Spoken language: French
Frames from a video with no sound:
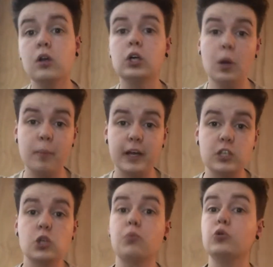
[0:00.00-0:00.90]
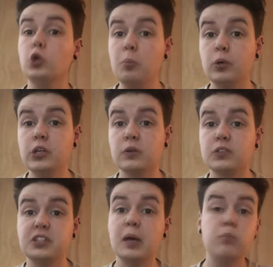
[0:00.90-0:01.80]
comme par exemple le
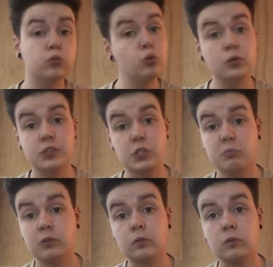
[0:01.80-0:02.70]
polyhandicap ou l'autisme.